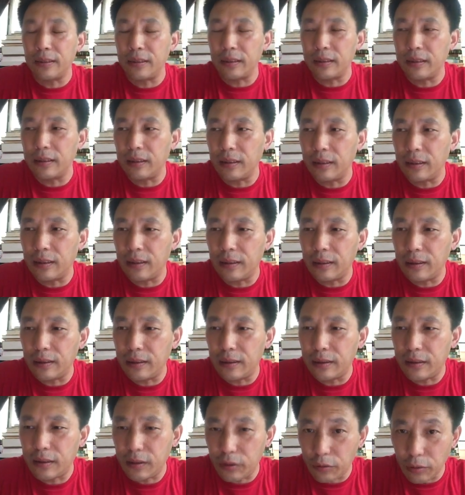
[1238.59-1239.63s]
这
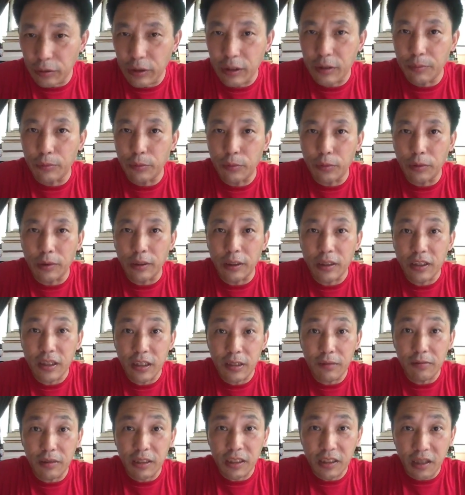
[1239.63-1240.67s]
个之所以这么做呢，
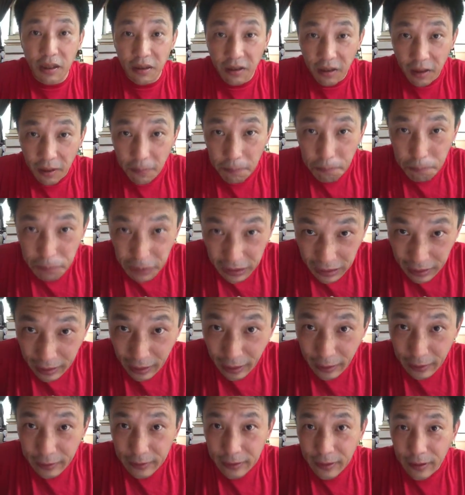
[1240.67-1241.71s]
是因为香港病
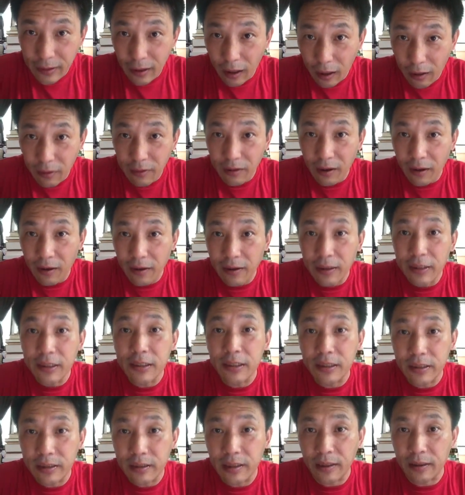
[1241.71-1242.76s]
了，Hong Kong
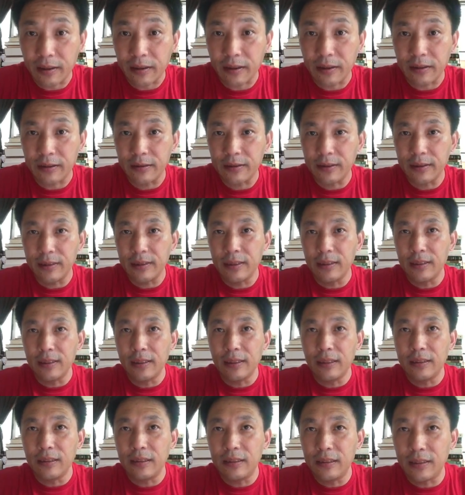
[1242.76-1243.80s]
is sick，
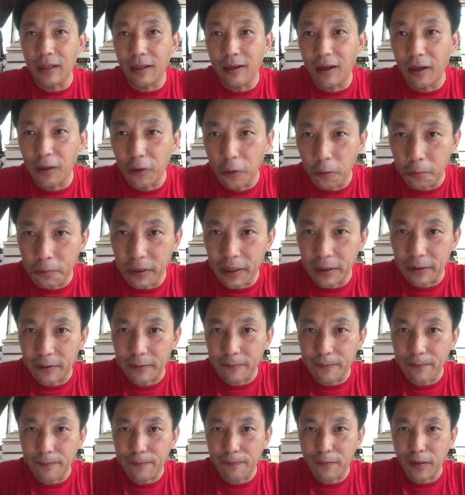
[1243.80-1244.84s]
香港有病，
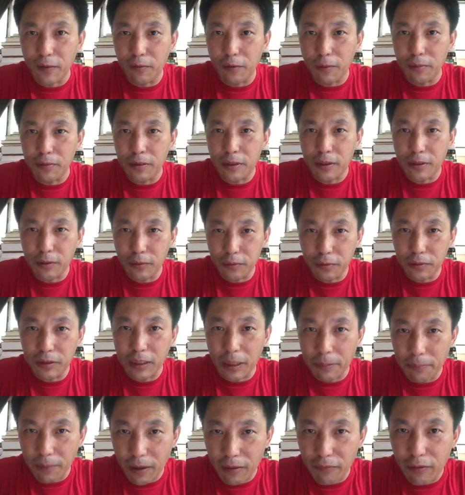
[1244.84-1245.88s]
我们试图
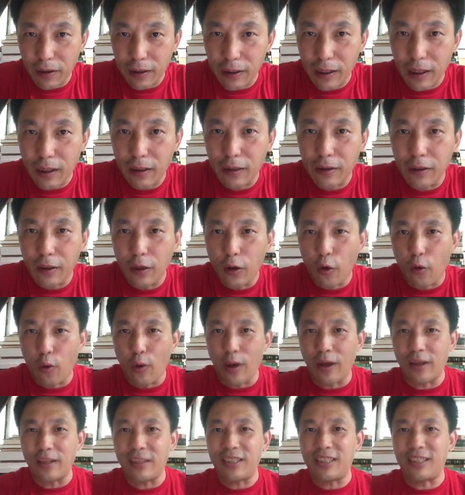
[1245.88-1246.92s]
想办法呢，
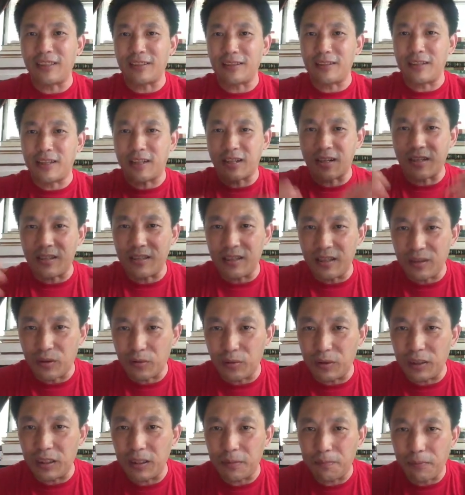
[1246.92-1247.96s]
唤醒世人的
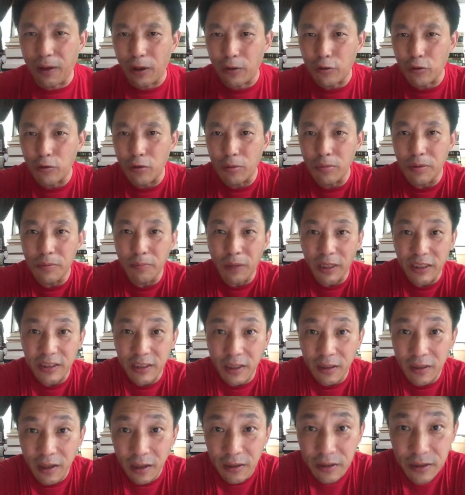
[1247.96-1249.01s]
注意，帮助我们把
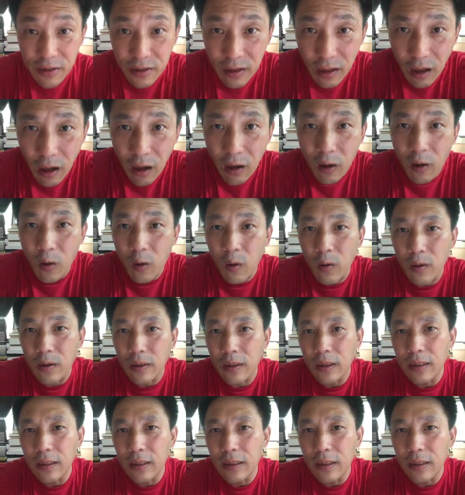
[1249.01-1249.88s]
香港治好，